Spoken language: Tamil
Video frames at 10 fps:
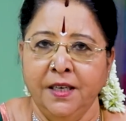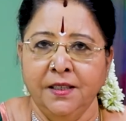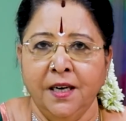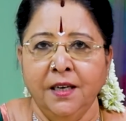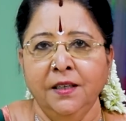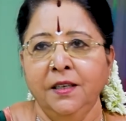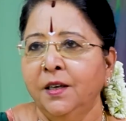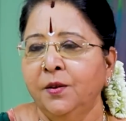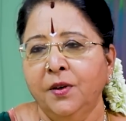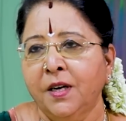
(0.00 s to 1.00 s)
ஏஜ்
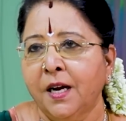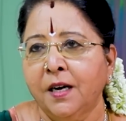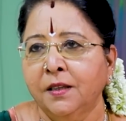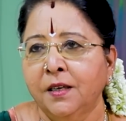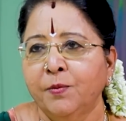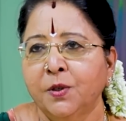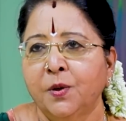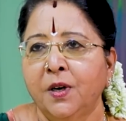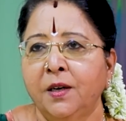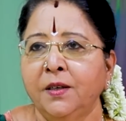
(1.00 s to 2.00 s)
ஆகுதுங்கிறது ஒரு காரணத்தை நம்ம
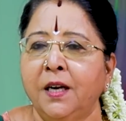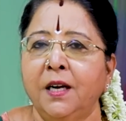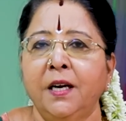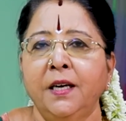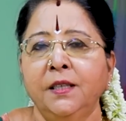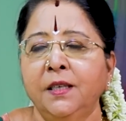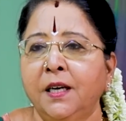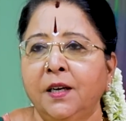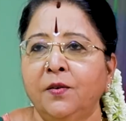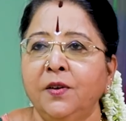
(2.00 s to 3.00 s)
சொல்லாலும் எல்லா ஏஜ்
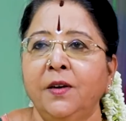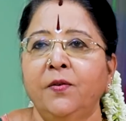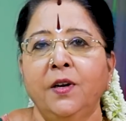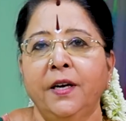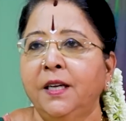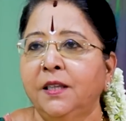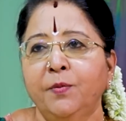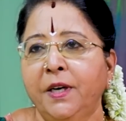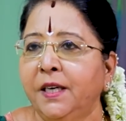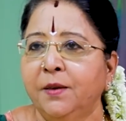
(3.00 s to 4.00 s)
ஆகிறவங்களும் எவ்வளோ
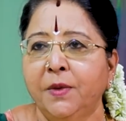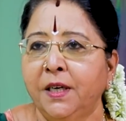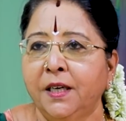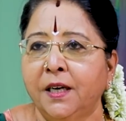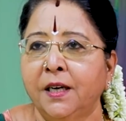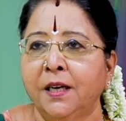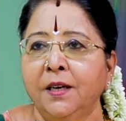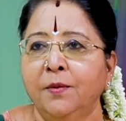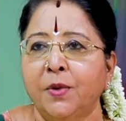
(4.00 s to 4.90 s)
ஹெல்த்தை மெயின்டைன் பண்ணிக்கிறாங்க